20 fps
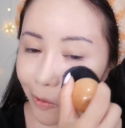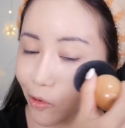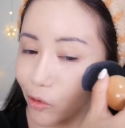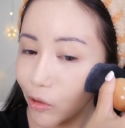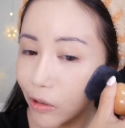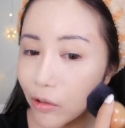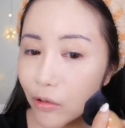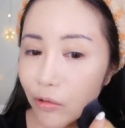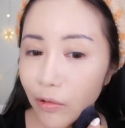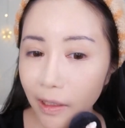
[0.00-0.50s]

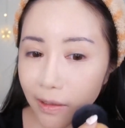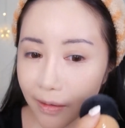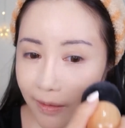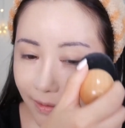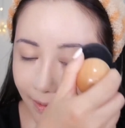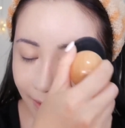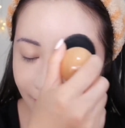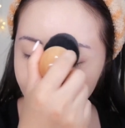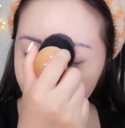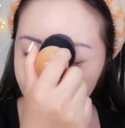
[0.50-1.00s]
旋转
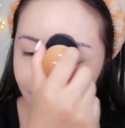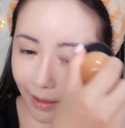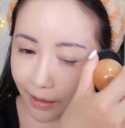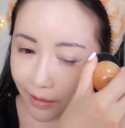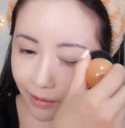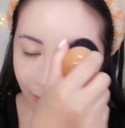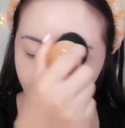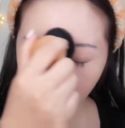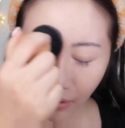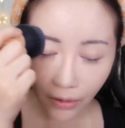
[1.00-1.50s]
式的这
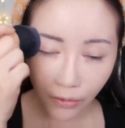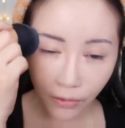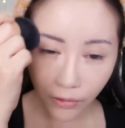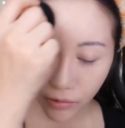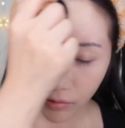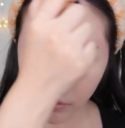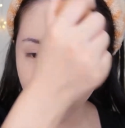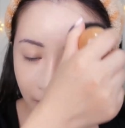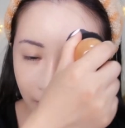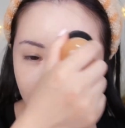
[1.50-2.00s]
样子滑
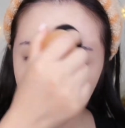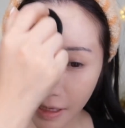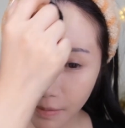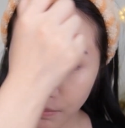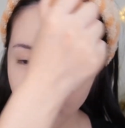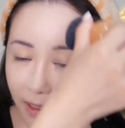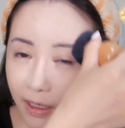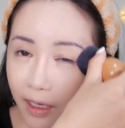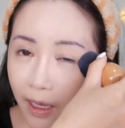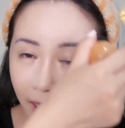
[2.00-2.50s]
过去。
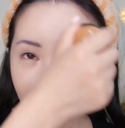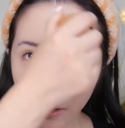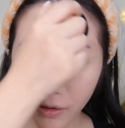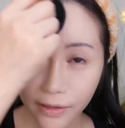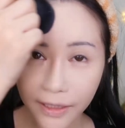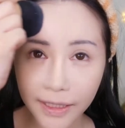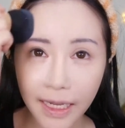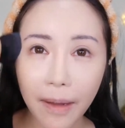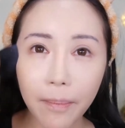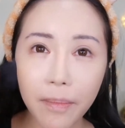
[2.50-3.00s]
眼皮也
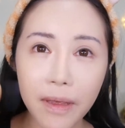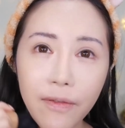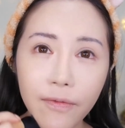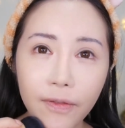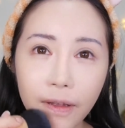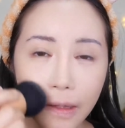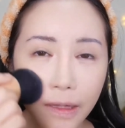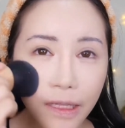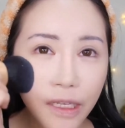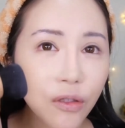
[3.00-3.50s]
有上蜜
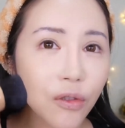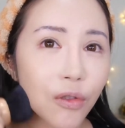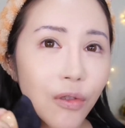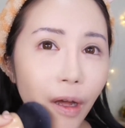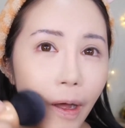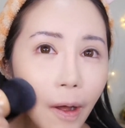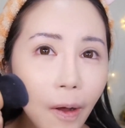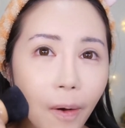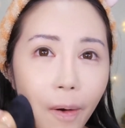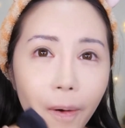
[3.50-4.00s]
粉定
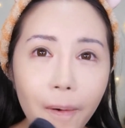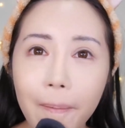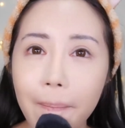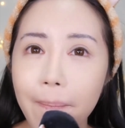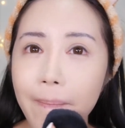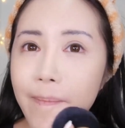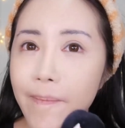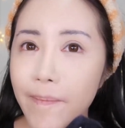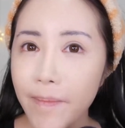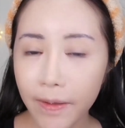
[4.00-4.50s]
妆哦。
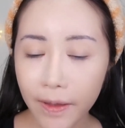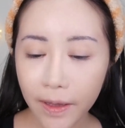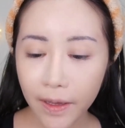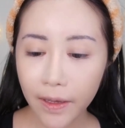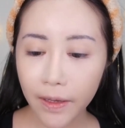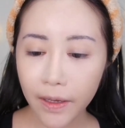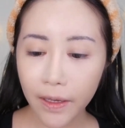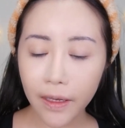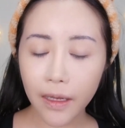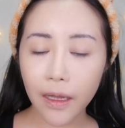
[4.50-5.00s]

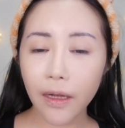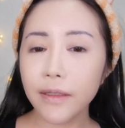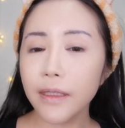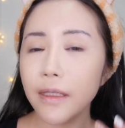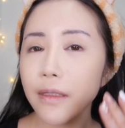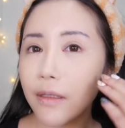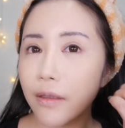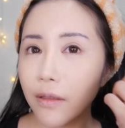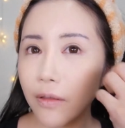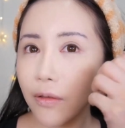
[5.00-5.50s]
然后
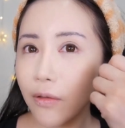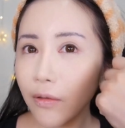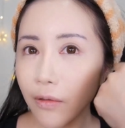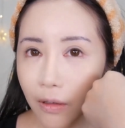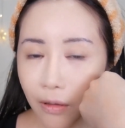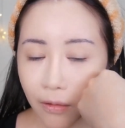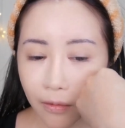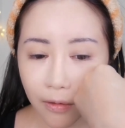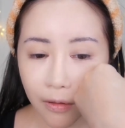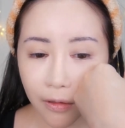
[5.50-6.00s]
接着你就
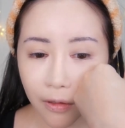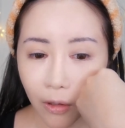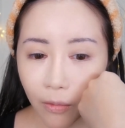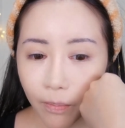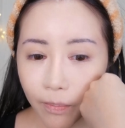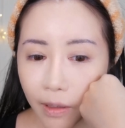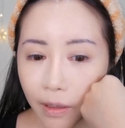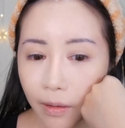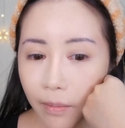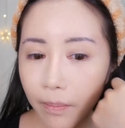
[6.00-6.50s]
用
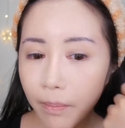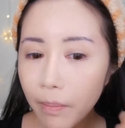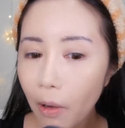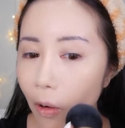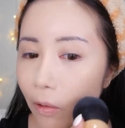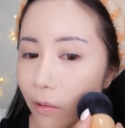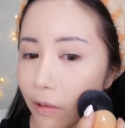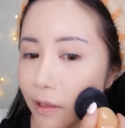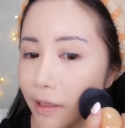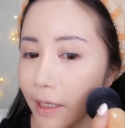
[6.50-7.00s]
手背
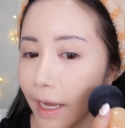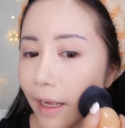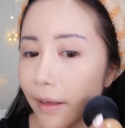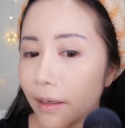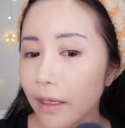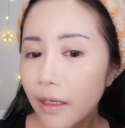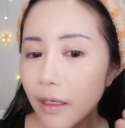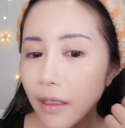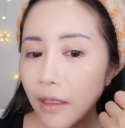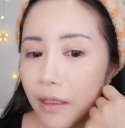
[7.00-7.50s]
碰一
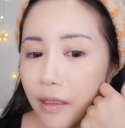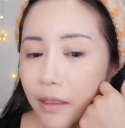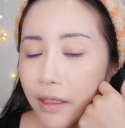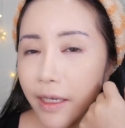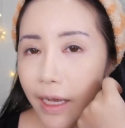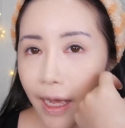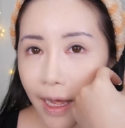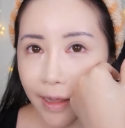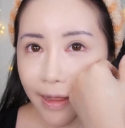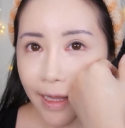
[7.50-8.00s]
下，
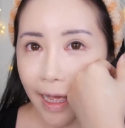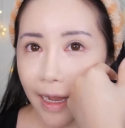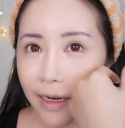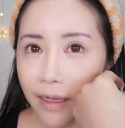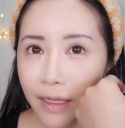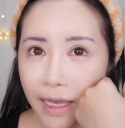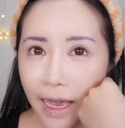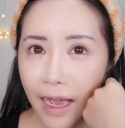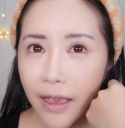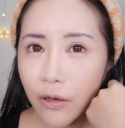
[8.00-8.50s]
你看
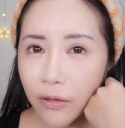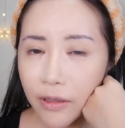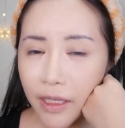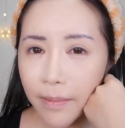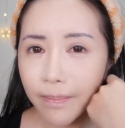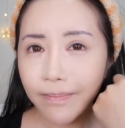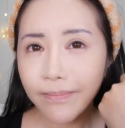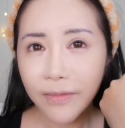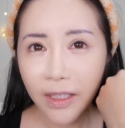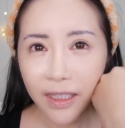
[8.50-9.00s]
哪里还有
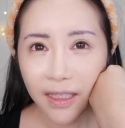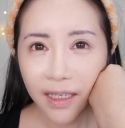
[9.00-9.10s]
点。